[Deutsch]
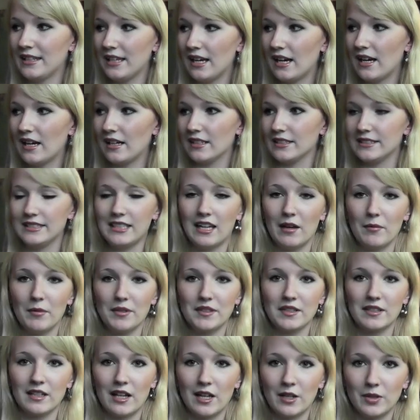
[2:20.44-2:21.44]
ja, die habe ich
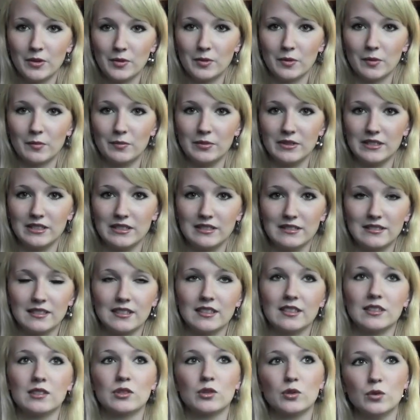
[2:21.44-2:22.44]
dann ausprobiert.
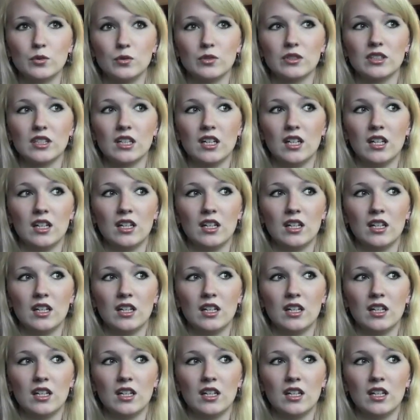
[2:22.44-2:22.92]
Gut.